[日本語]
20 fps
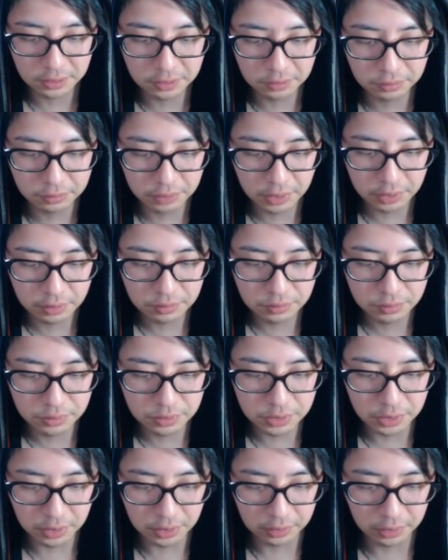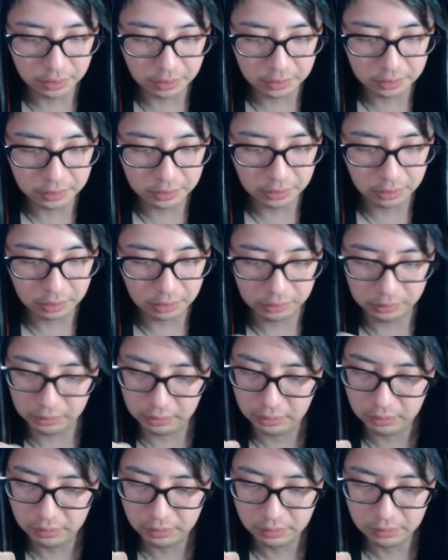てくれるんじゃないか
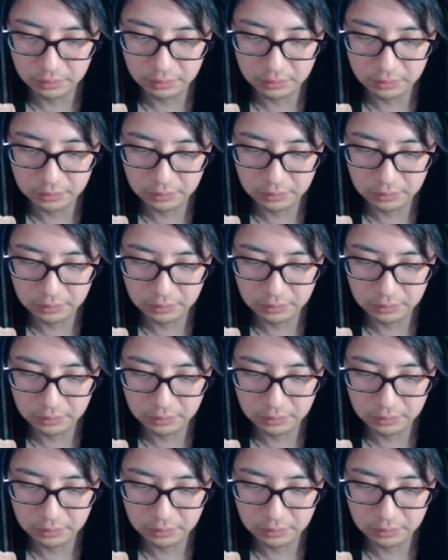な。